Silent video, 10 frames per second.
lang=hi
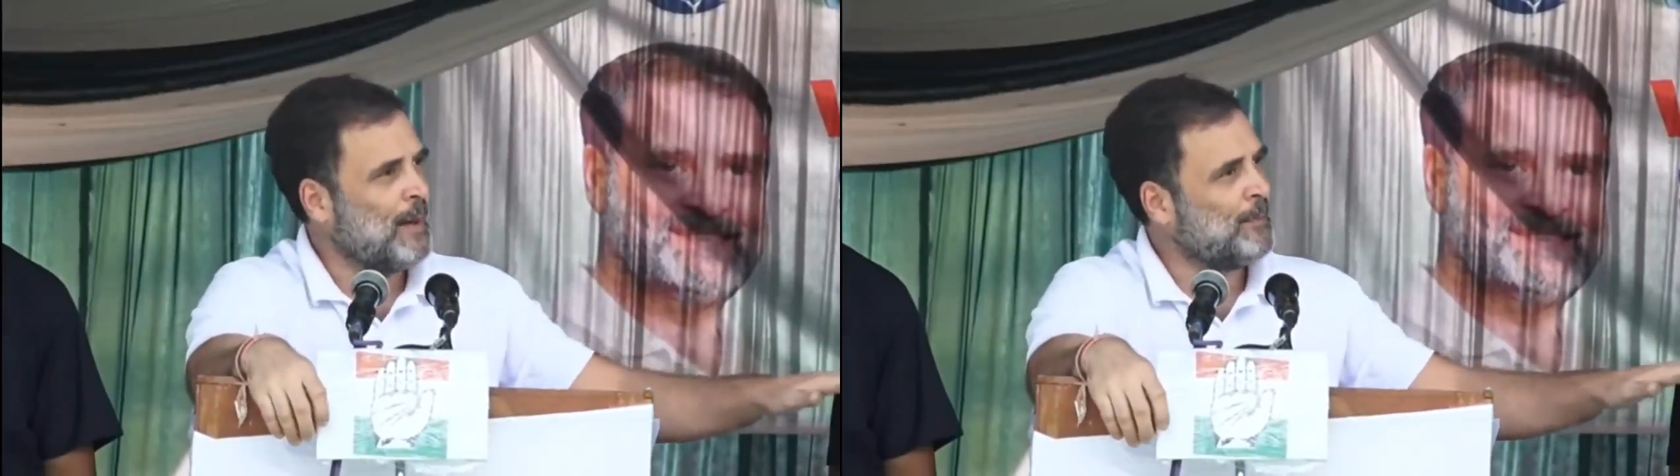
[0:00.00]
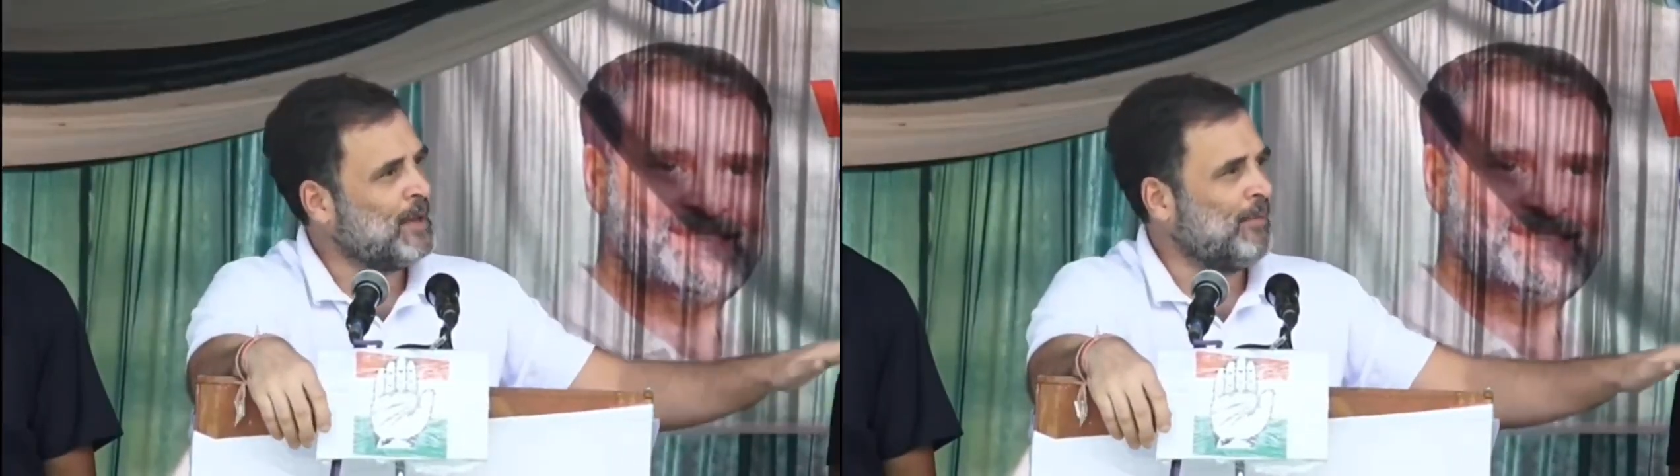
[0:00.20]

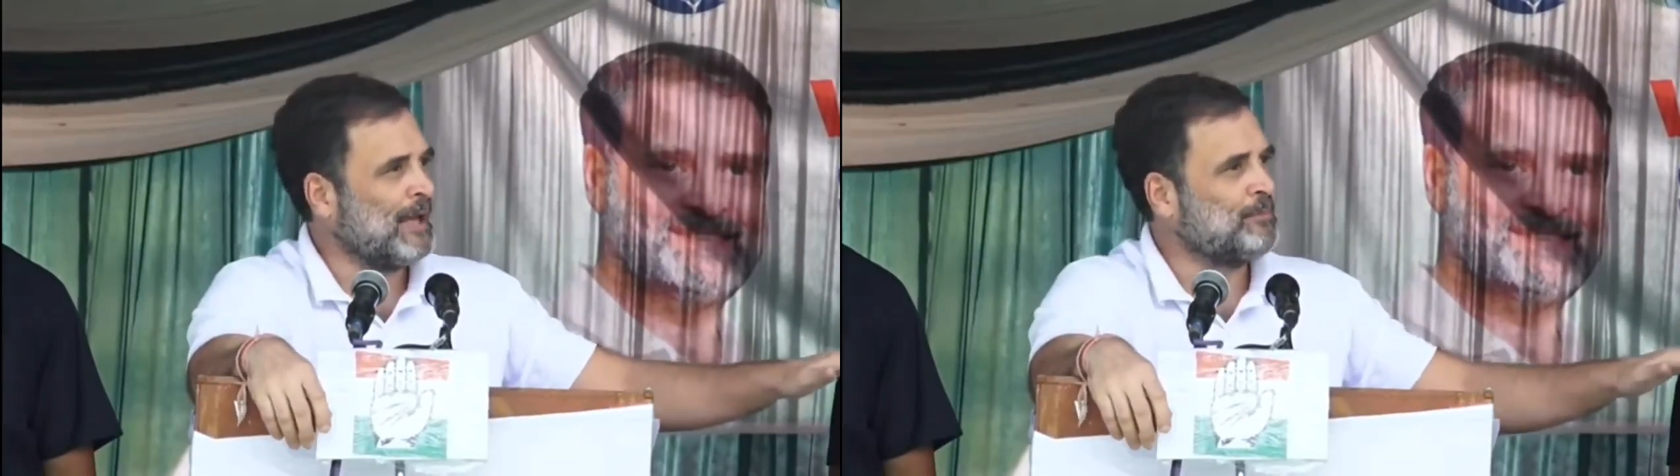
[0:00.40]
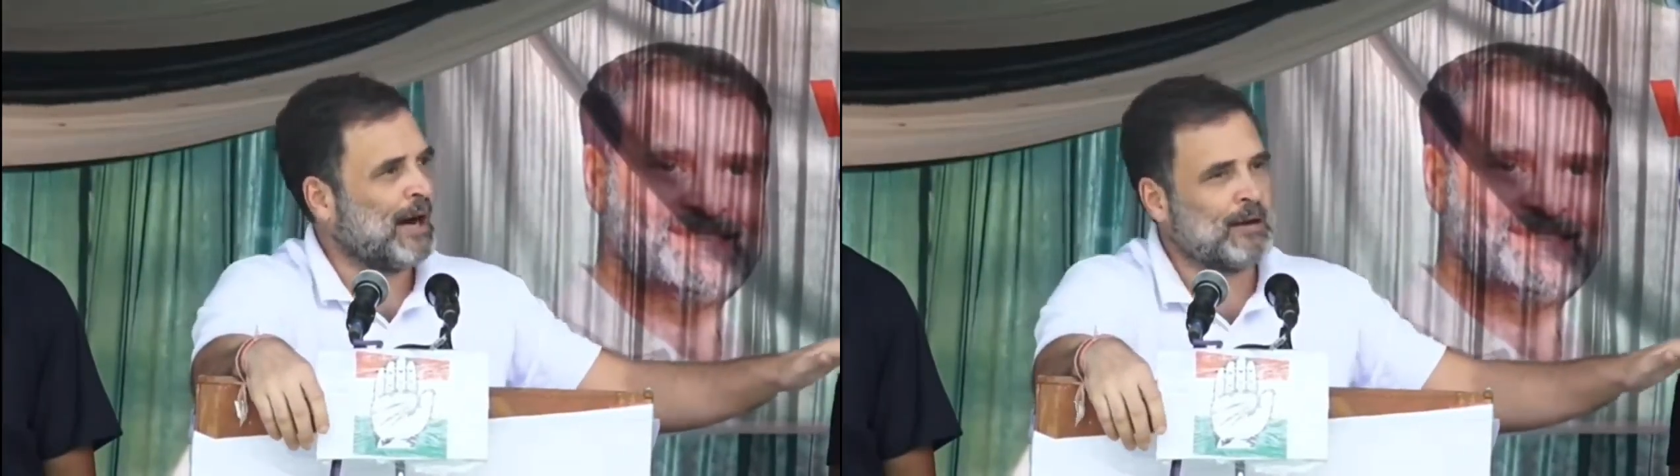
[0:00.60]
आप ये
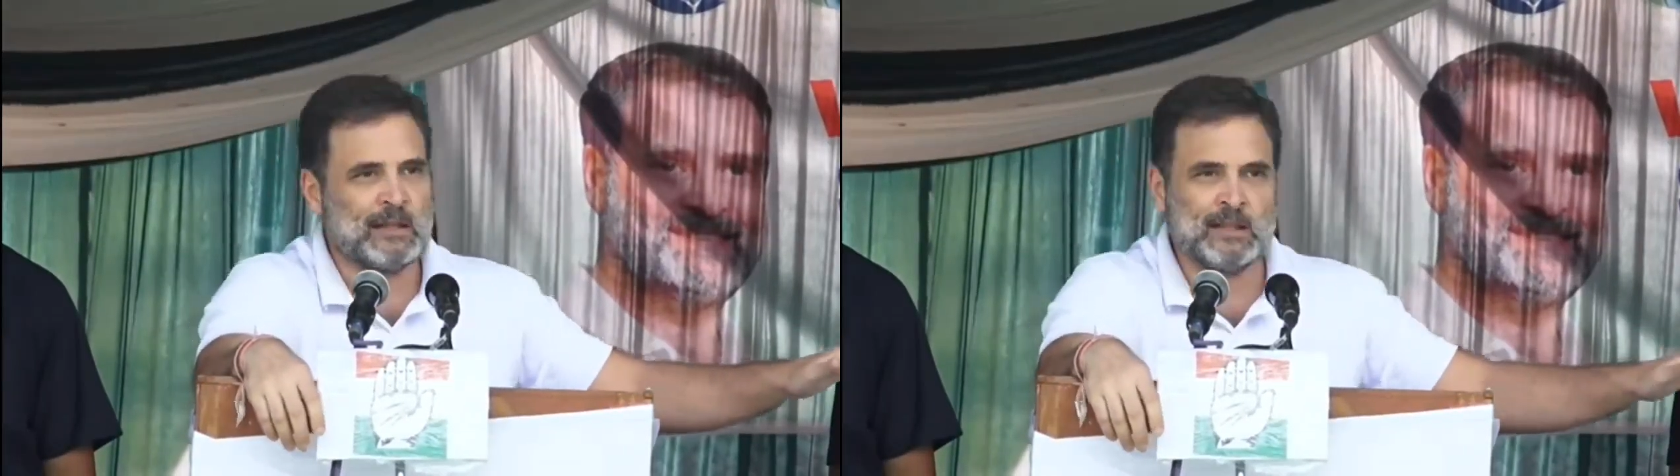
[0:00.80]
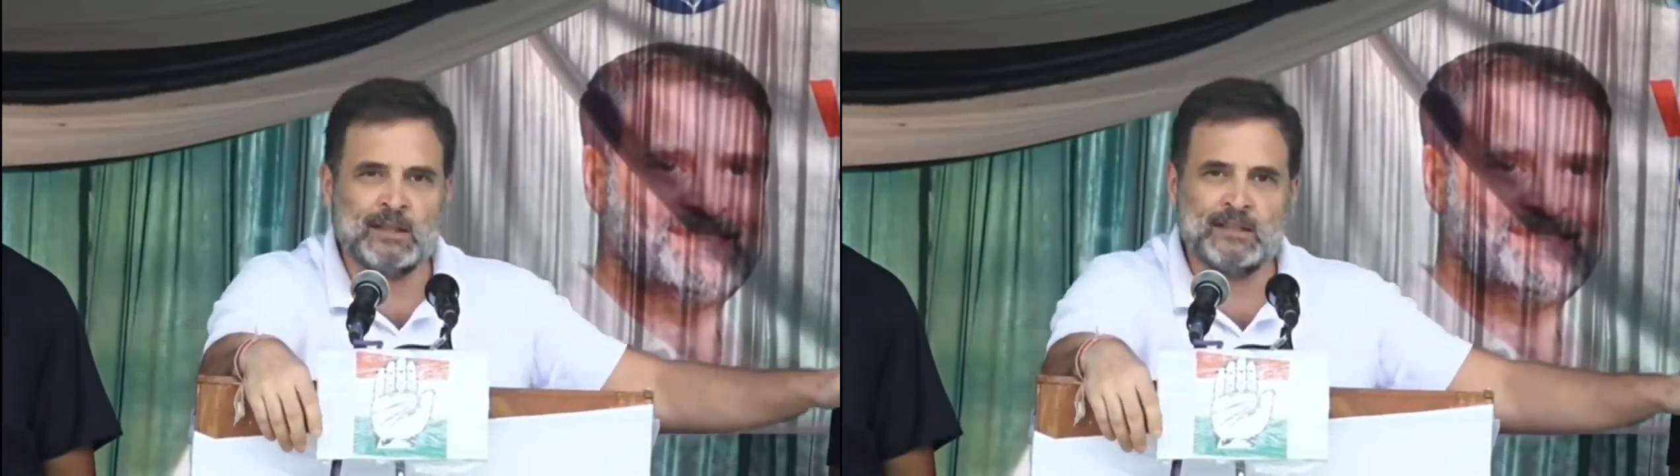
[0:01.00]
बात बाहर
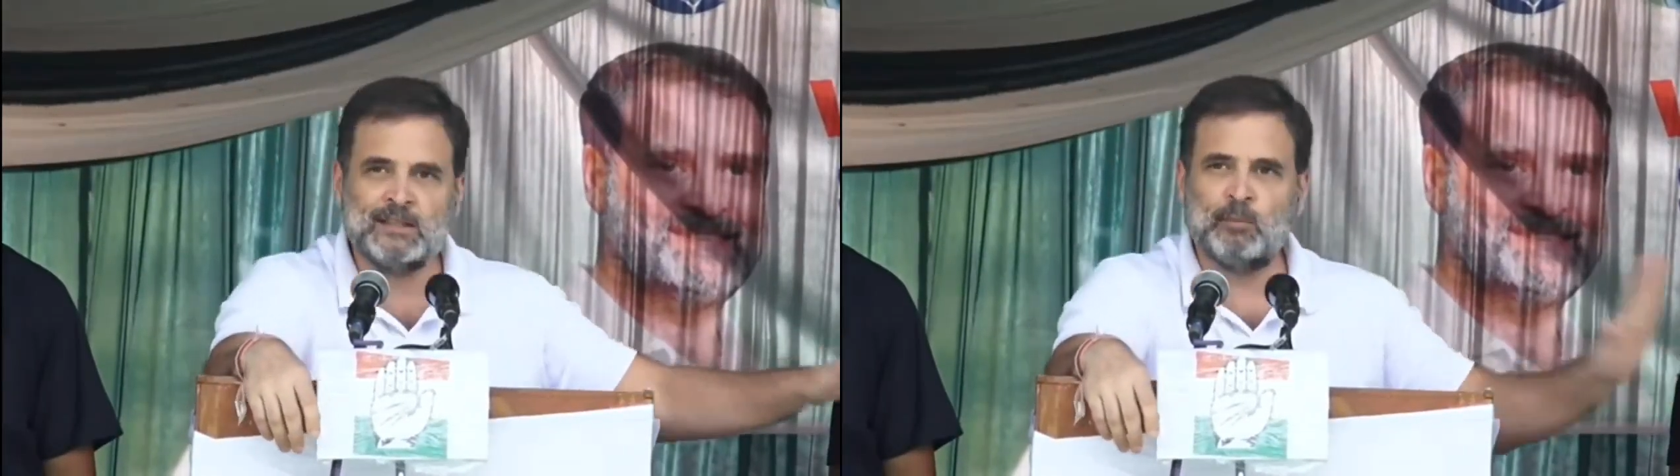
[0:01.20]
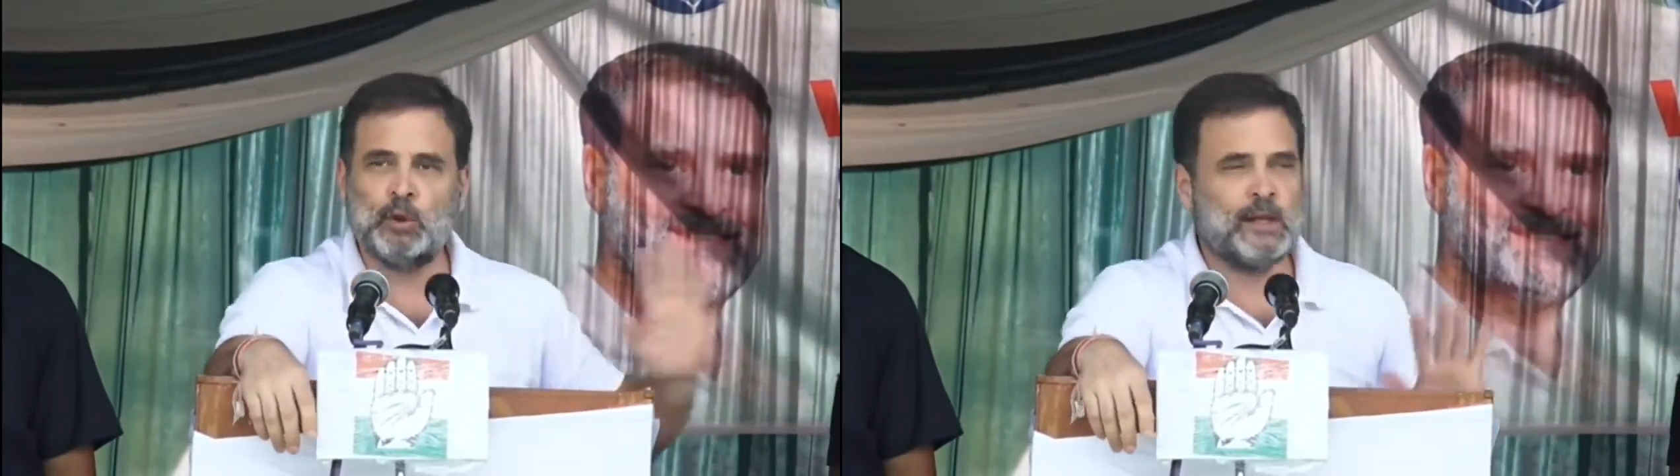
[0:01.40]
मत गलती
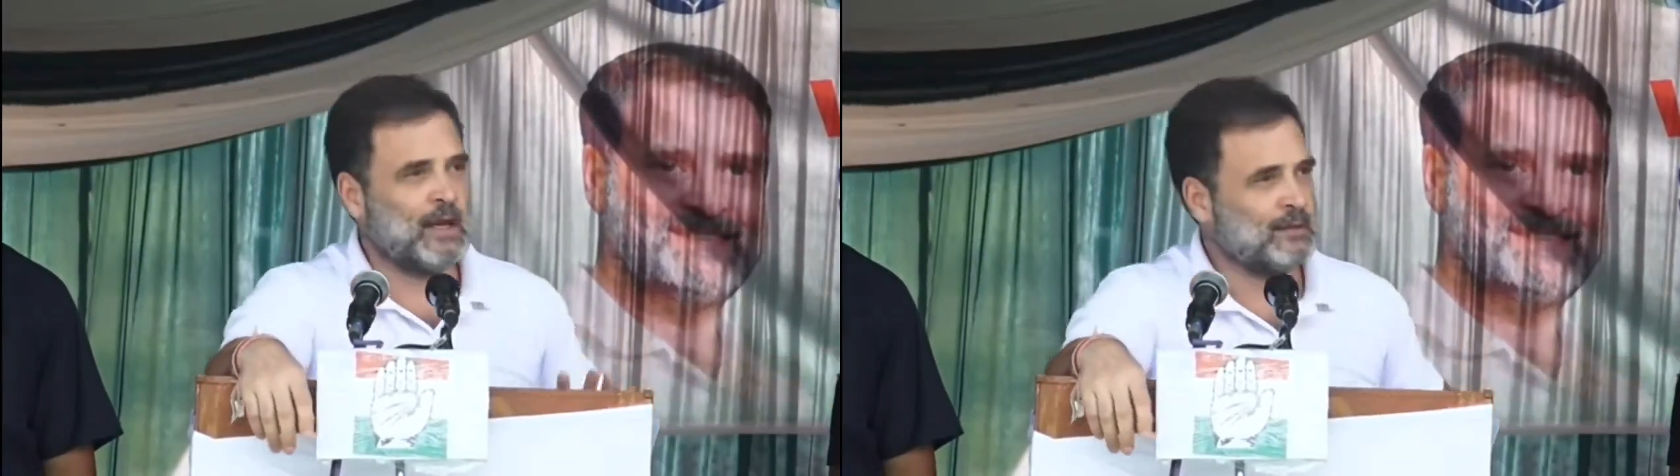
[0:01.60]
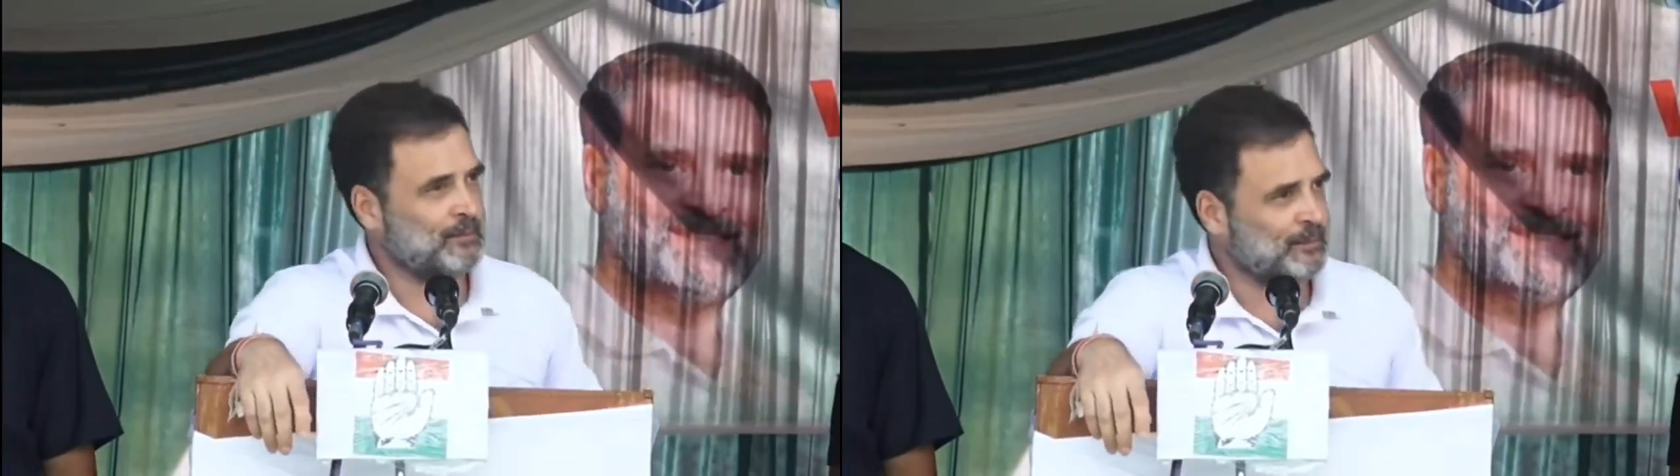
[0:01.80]
से बोल
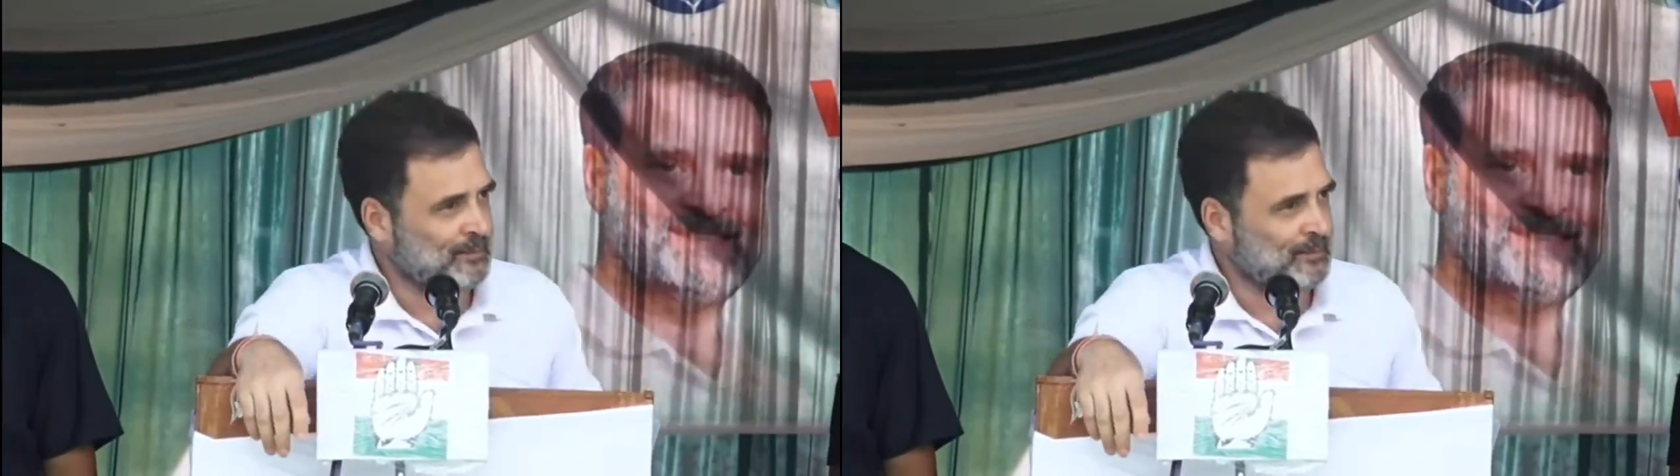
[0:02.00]
देना